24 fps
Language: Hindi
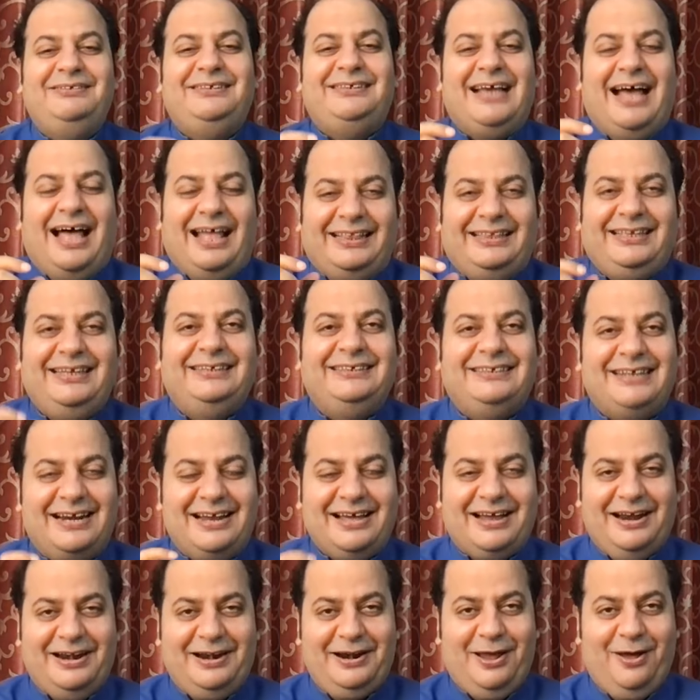जब जाति
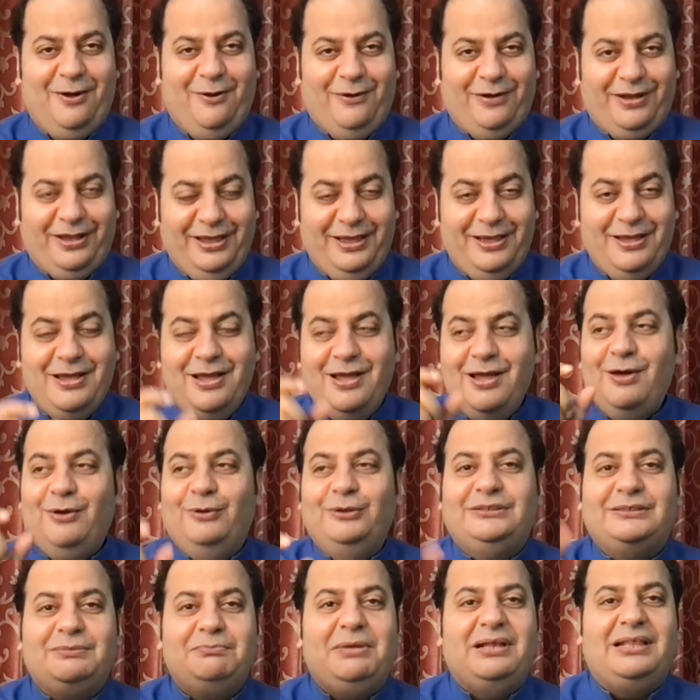जनगणना होगी
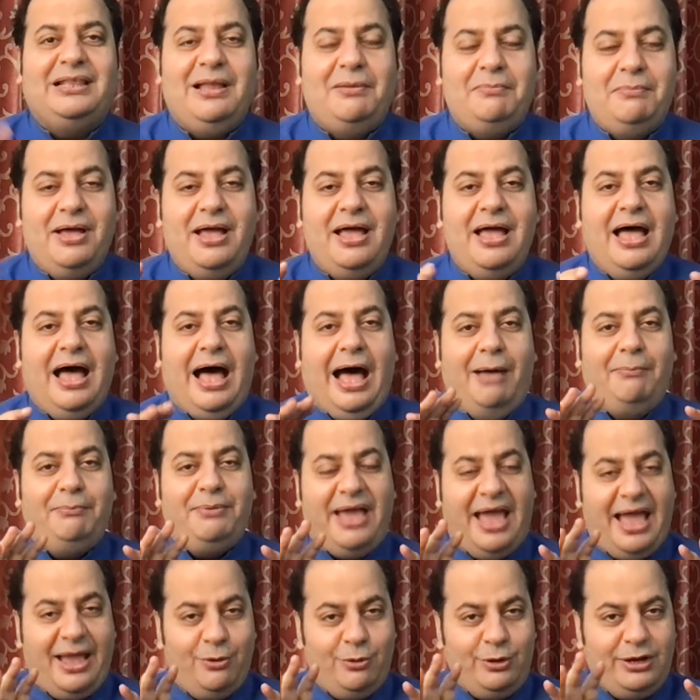उस मतलब
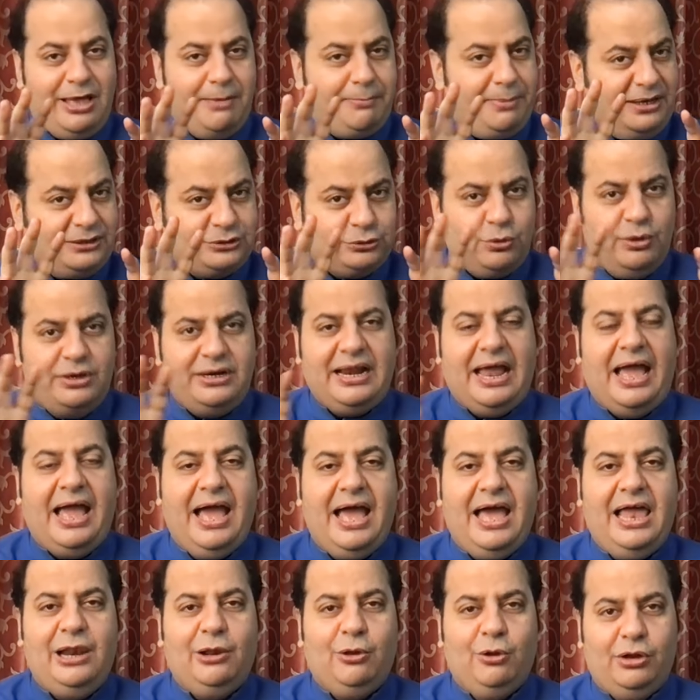अब उनके पास कोई
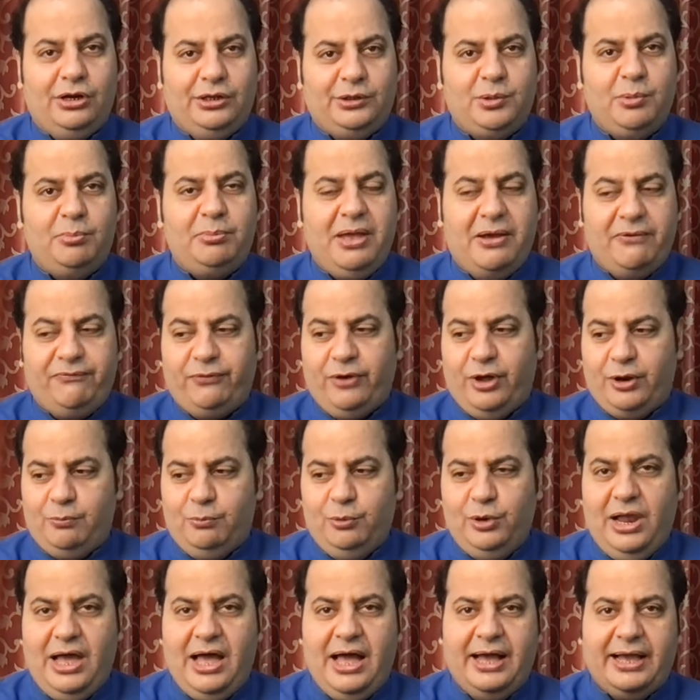नया एल्गोरिथम या
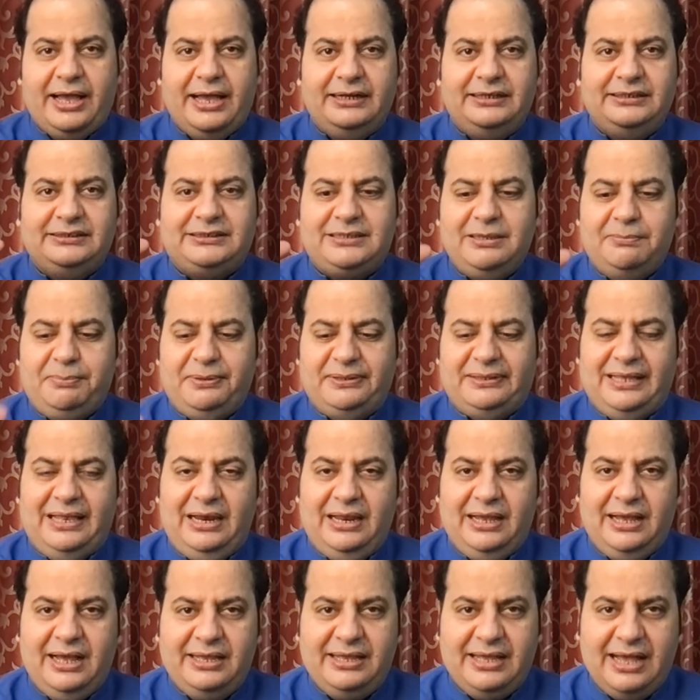फॉर्मूला आ गया जिससे पता
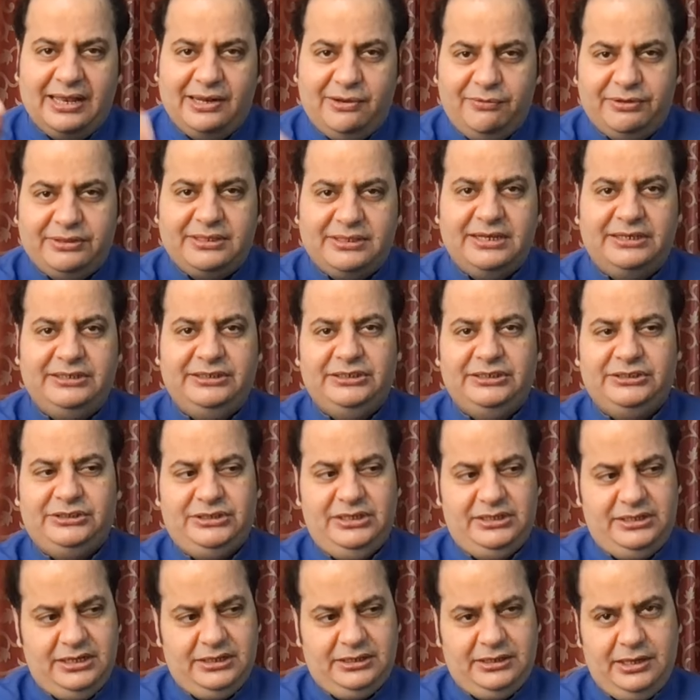लगेगा यादव इतना
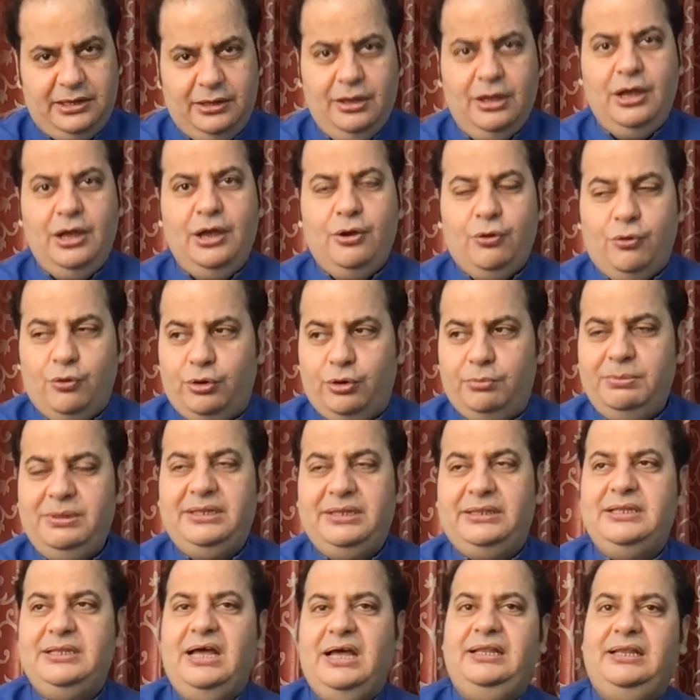जीएसटी देते हैं कुर्मी
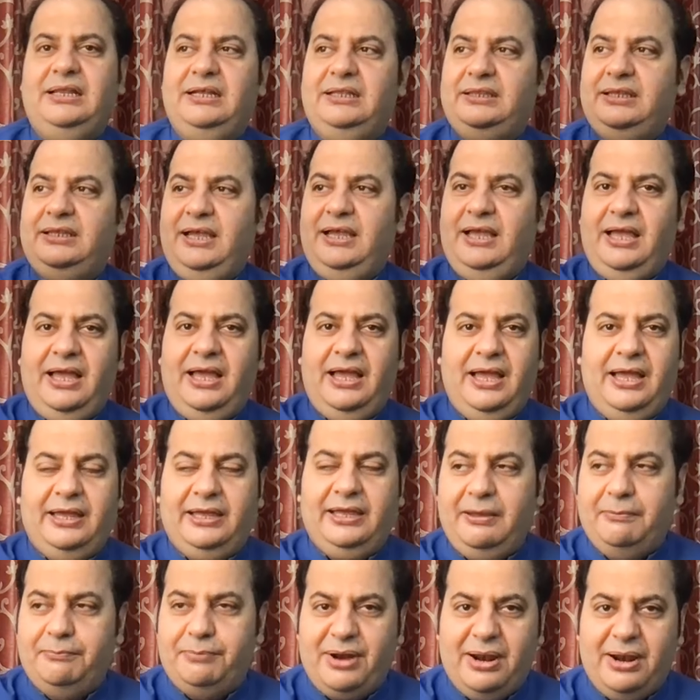इतना देते हैं
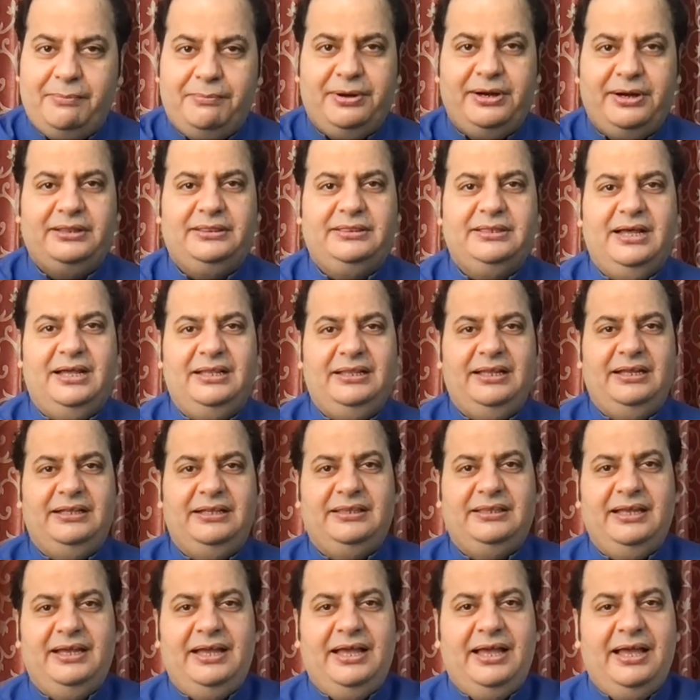ये ब्राह्मण इतना
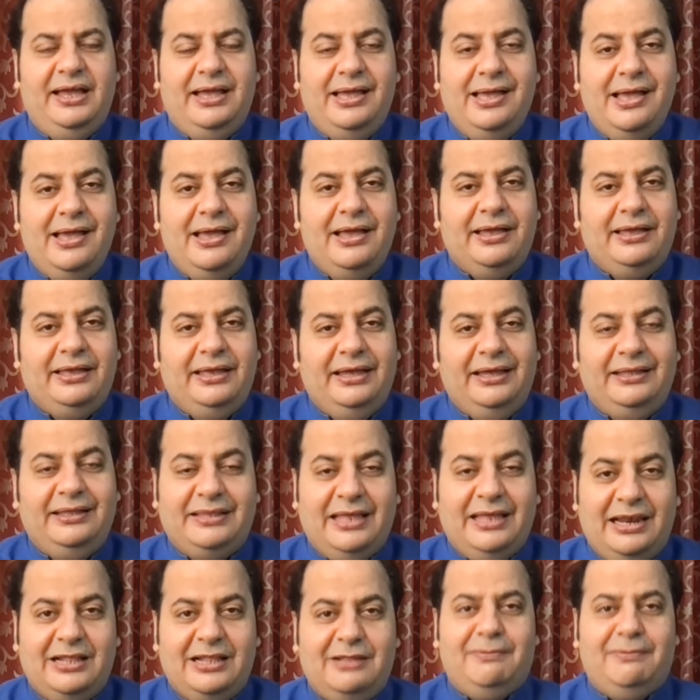देते हैं ये
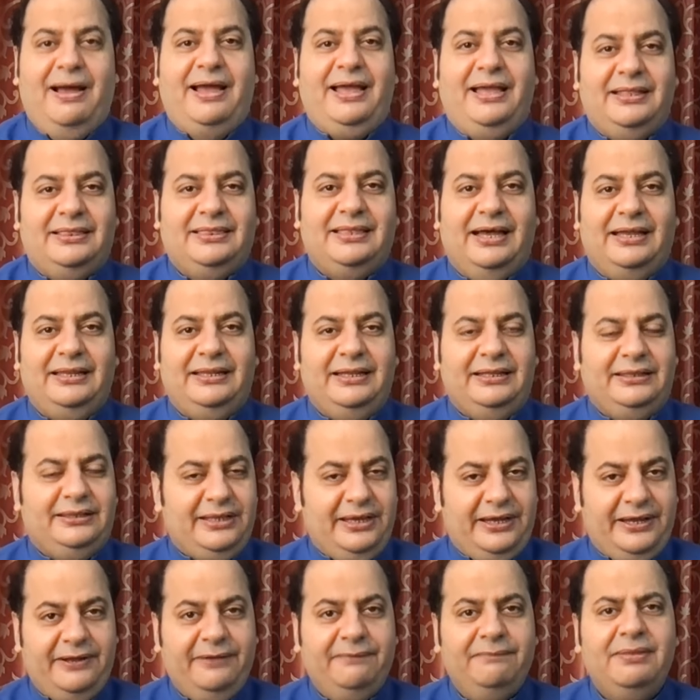दलित भाई इतना
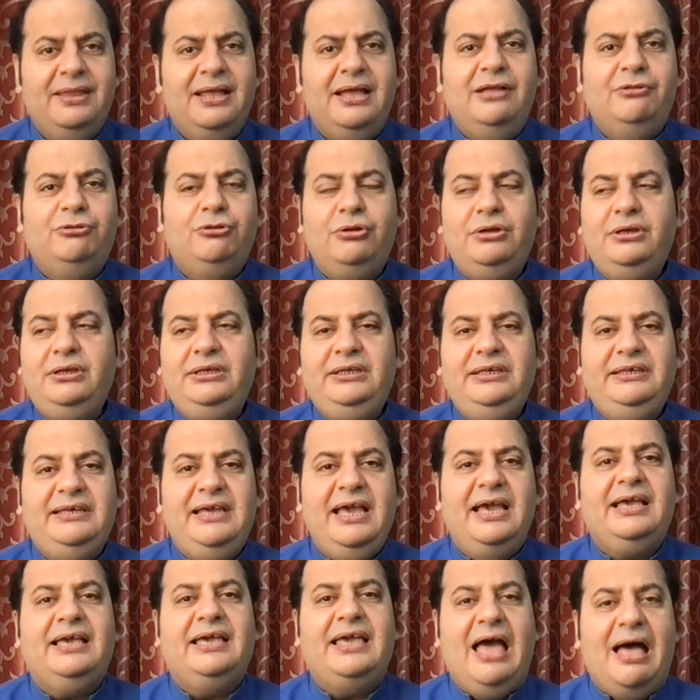देते हैं तो
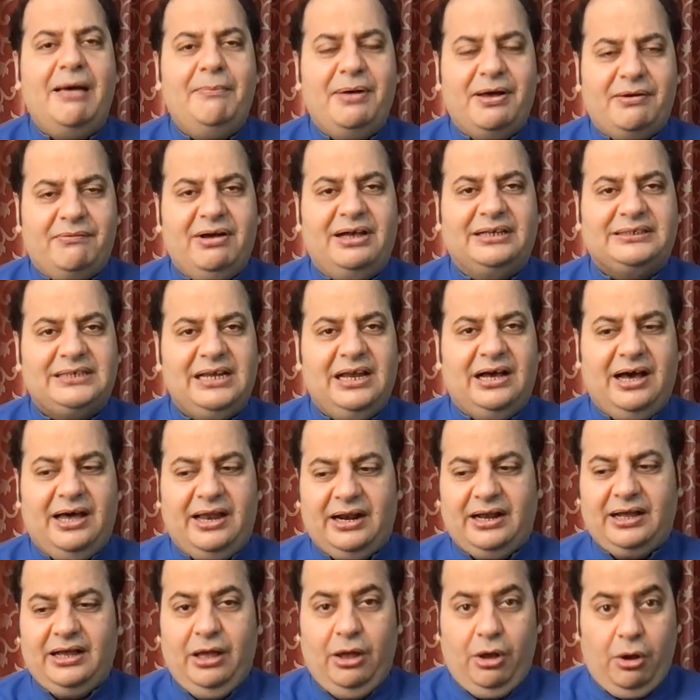ये क्या बकवास लगा
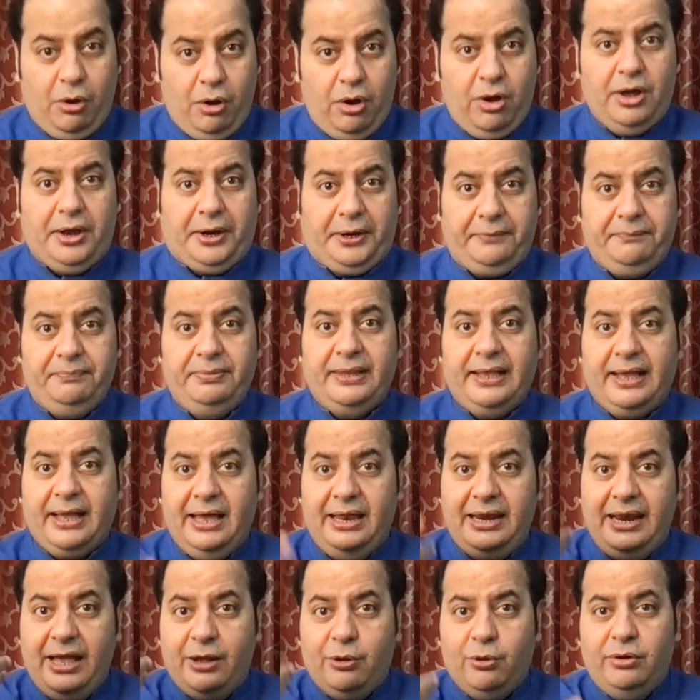रखा और
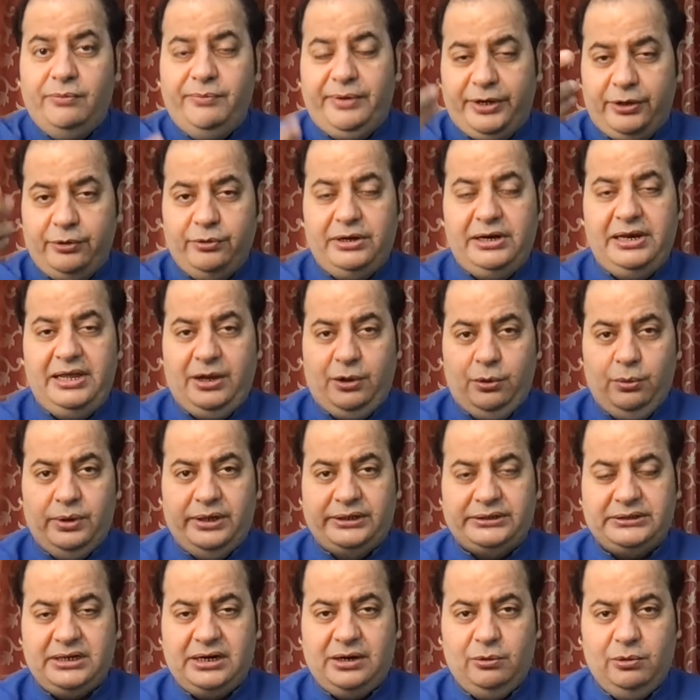कल एक और वीडियो लीक
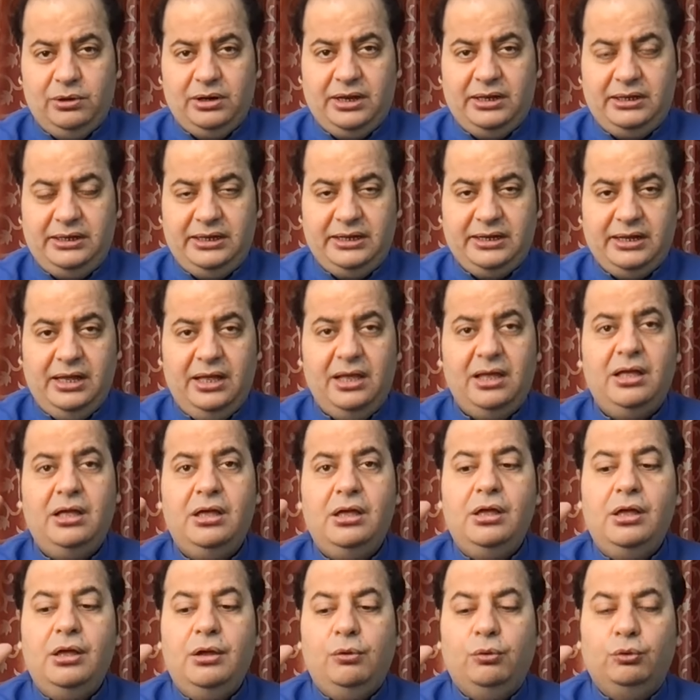हुआ सर राहुल गांधी का
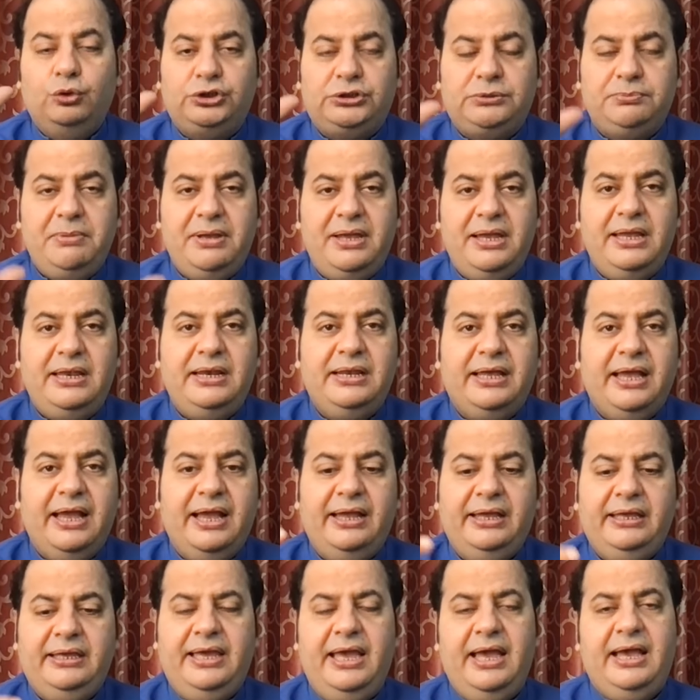उसमें इनके
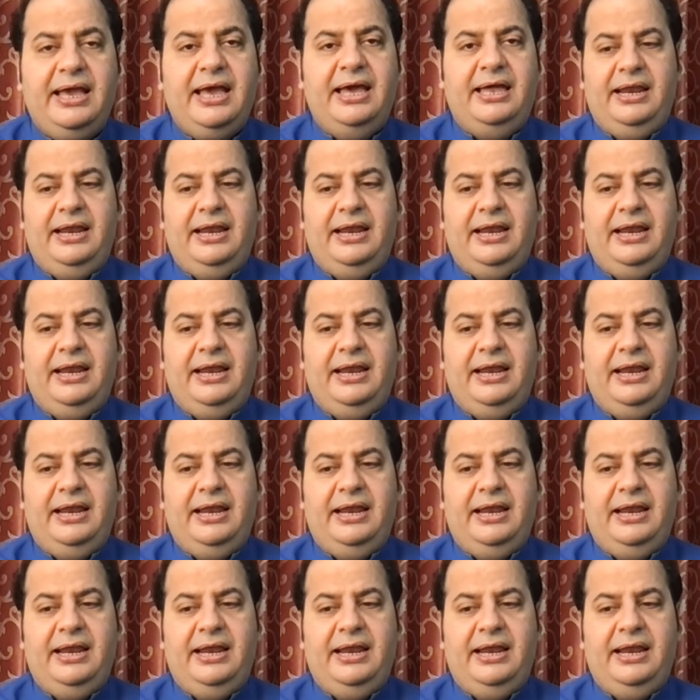ये